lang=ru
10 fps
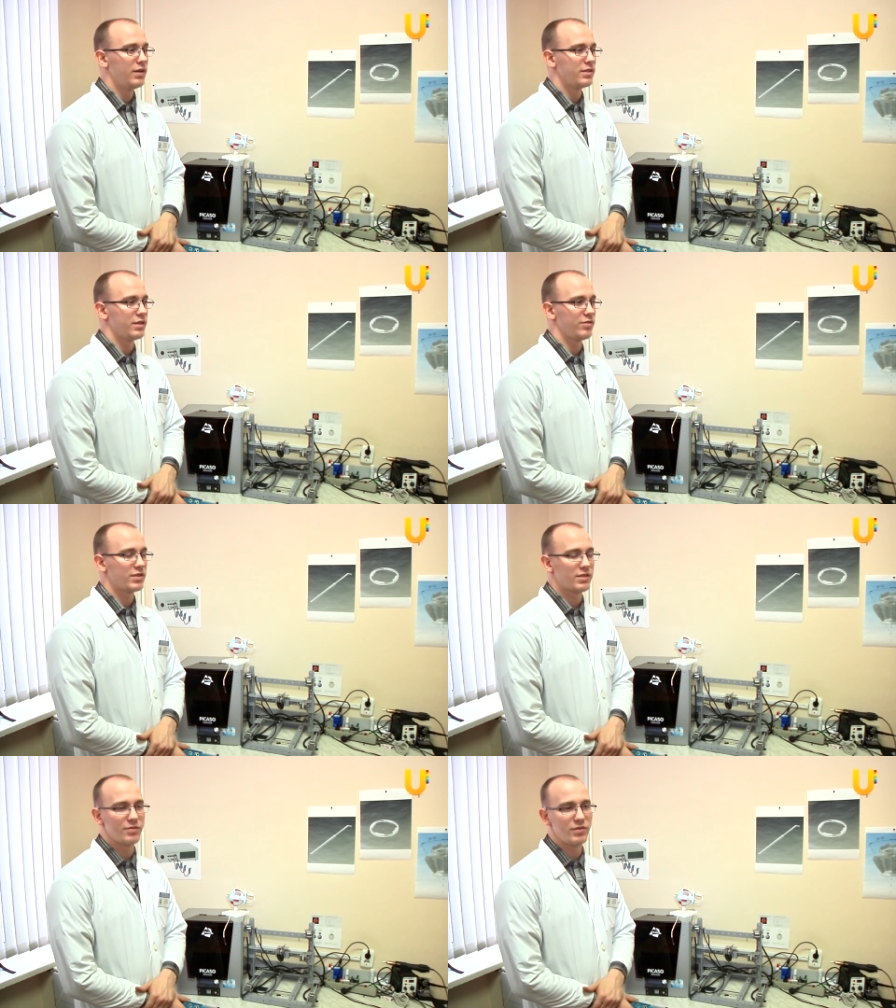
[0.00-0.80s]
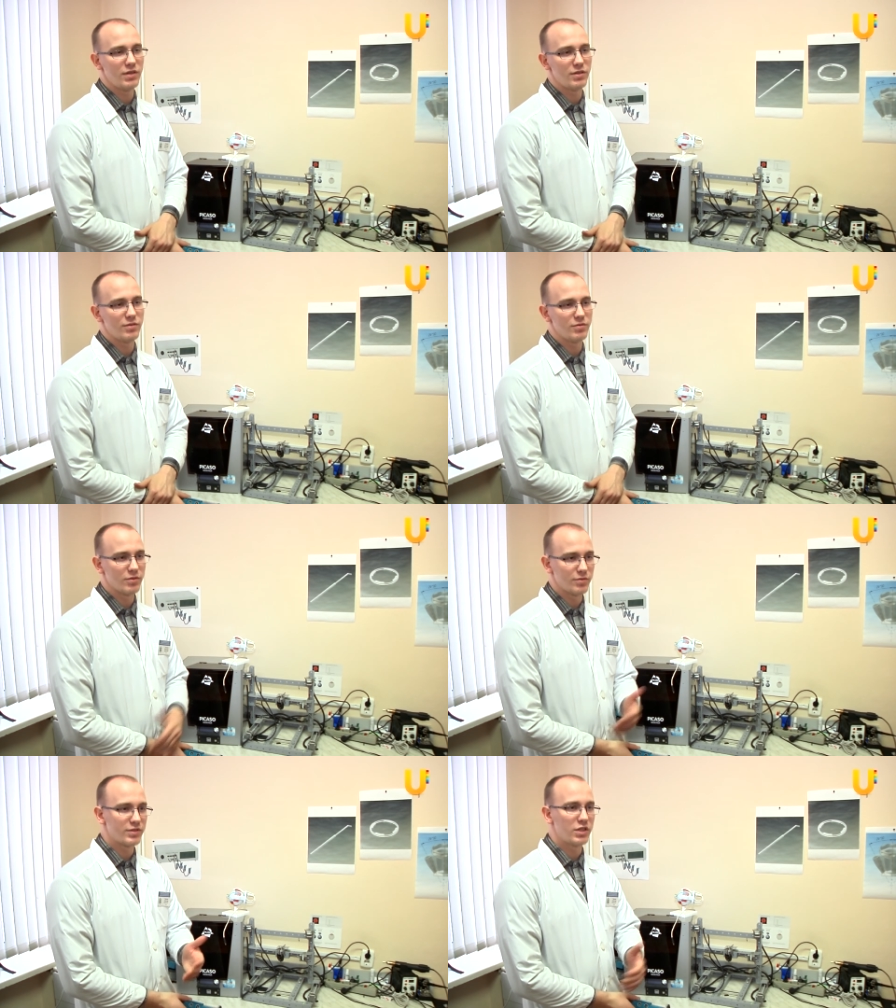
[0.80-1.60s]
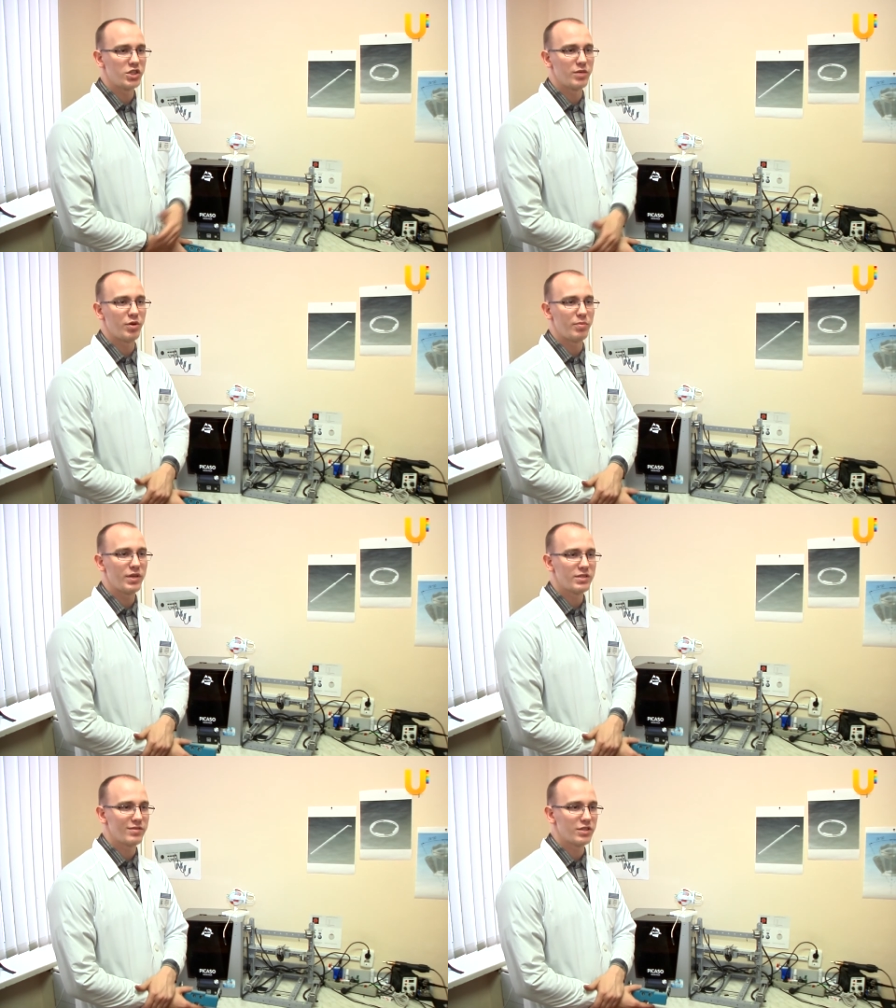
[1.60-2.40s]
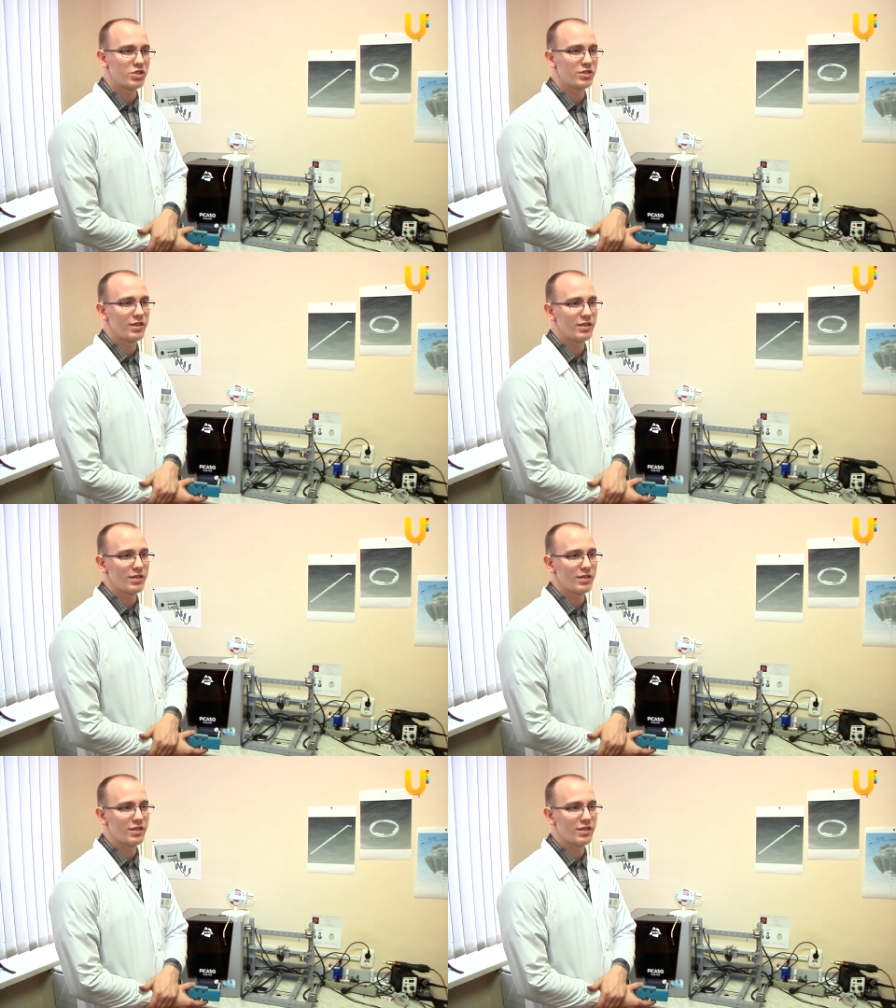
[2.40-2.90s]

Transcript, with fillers: Соответственно, э, встречая препятствия, начинает